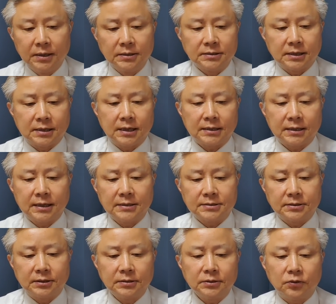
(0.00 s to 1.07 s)
자,
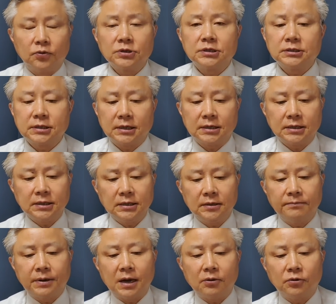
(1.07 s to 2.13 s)
각계에서는 오 시장이
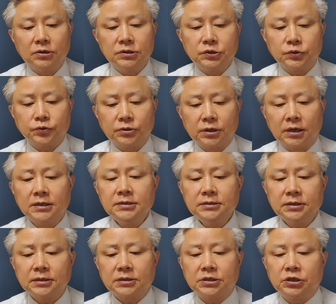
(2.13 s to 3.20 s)
박원순
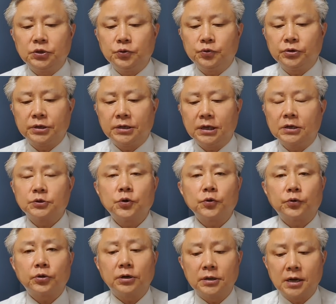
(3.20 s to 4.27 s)
흔적 지우기에
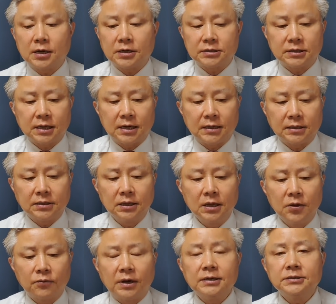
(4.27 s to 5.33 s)
속도를 낼 것이다 하는
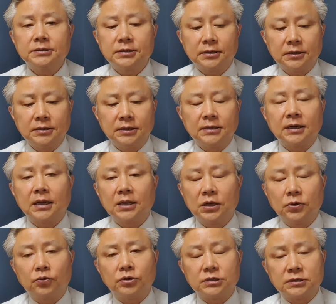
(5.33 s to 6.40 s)
관측을 잇따라
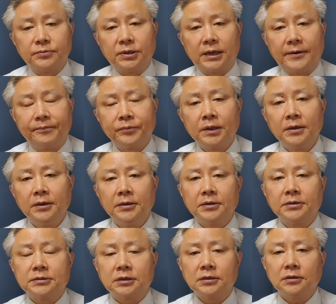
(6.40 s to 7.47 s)
내놓고 있습니다.
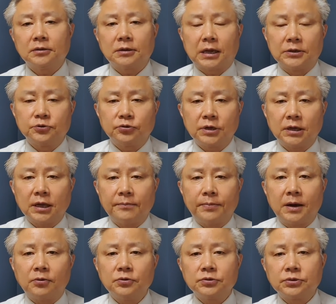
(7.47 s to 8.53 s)
이것은 단순하게
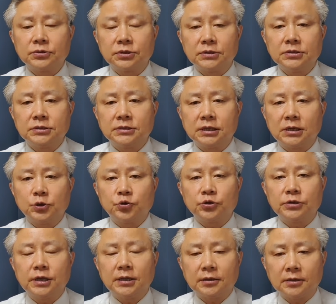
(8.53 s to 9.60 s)
박원순 전 시장이
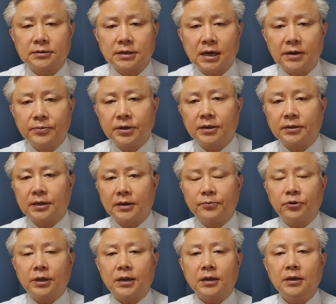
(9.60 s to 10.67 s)
추진했던 사업이기
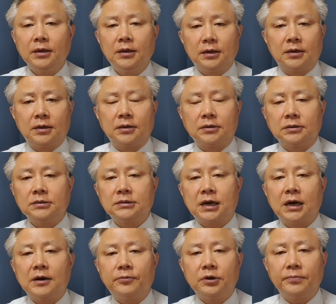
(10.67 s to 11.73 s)
때문에 그
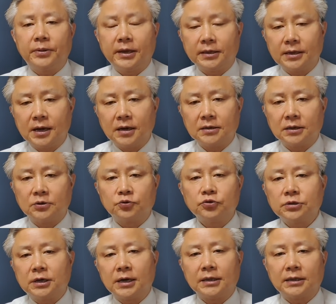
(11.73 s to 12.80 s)
사업을 폐기하거나
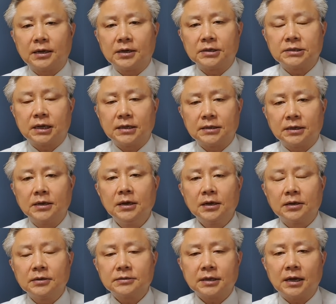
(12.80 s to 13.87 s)
수정하겠다는 것이 아니라
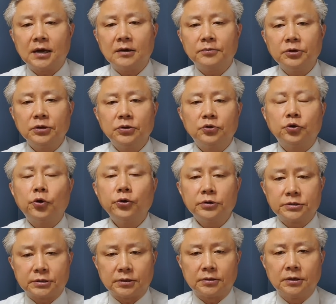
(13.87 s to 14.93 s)
그 사업의
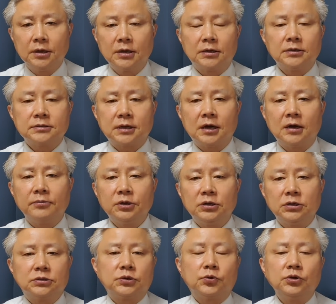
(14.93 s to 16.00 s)
효율성, 그
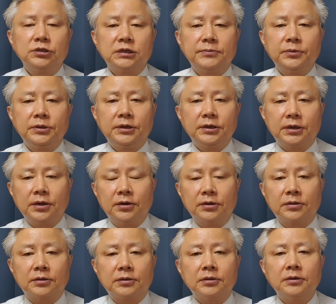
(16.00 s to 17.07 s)
사업이 서울 시민들에게
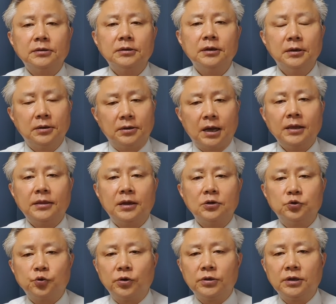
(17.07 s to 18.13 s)
어떤 혜택을
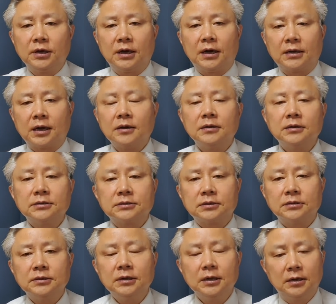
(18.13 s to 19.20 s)
주고 있는가라는 것을